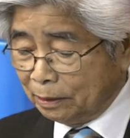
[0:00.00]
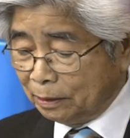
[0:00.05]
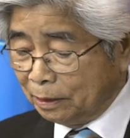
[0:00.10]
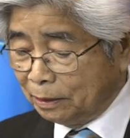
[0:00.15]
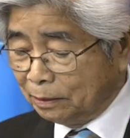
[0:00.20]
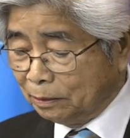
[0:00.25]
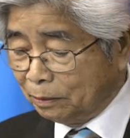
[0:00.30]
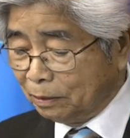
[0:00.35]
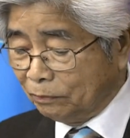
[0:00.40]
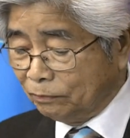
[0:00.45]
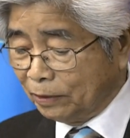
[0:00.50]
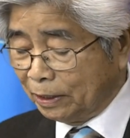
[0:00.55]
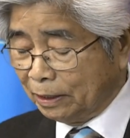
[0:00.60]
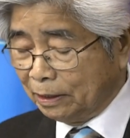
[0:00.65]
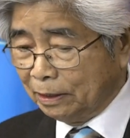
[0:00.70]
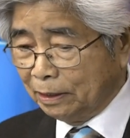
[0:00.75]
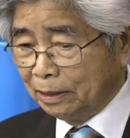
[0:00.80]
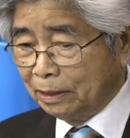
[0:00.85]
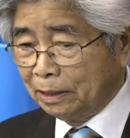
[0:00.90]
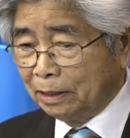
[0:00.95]
thì thưa quý
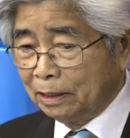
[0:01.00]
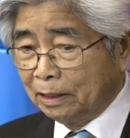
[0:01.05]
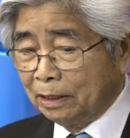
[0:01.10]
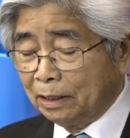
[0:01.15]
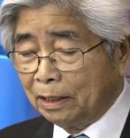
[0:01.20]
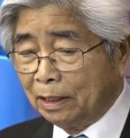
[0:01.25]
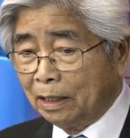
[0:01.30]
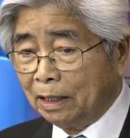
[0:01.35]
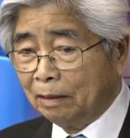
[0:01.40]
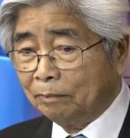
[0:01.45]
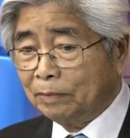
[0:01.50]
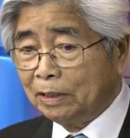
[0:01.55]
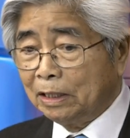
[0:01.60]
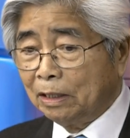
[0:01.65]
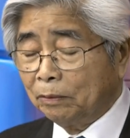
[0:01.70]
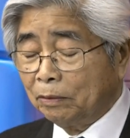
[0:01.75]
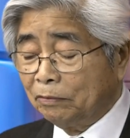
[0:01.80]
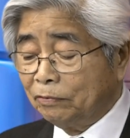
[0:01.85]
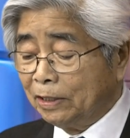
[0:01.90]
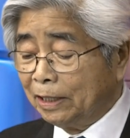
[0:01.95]
vị à, bây
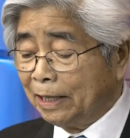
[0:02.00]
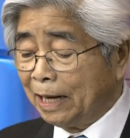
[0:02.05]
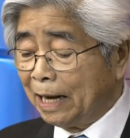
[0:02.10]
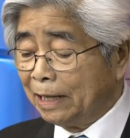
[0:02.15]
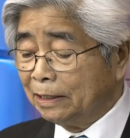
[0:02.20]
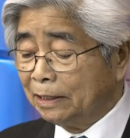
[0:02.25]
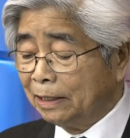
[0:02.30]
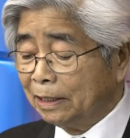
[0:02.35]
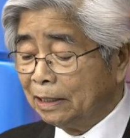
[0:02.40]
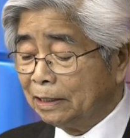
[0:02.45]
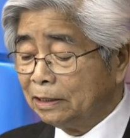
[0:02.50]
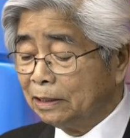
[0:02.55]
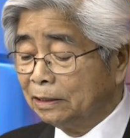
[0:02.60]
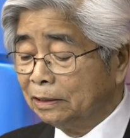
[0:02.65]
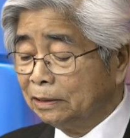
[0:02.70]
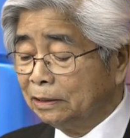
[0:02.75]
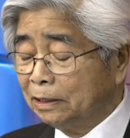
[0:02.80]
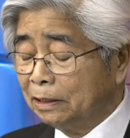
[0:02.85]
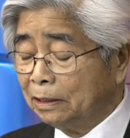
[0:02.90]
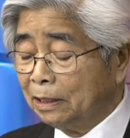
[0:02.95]
giờ quý vị nghe những cái
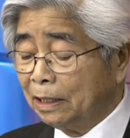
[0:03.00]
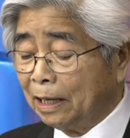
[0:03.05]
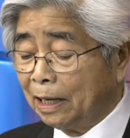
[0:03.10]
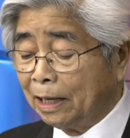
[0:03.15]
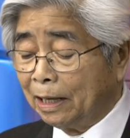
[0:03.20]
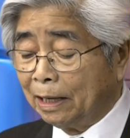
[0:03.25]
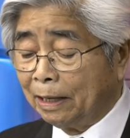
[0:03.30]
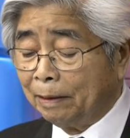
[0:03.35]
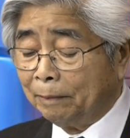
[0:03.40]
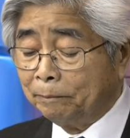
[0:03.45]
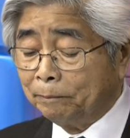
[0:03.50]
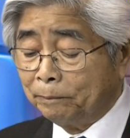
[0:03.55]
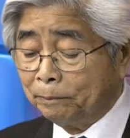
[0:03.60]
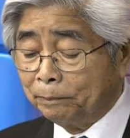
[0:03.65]
chữ như là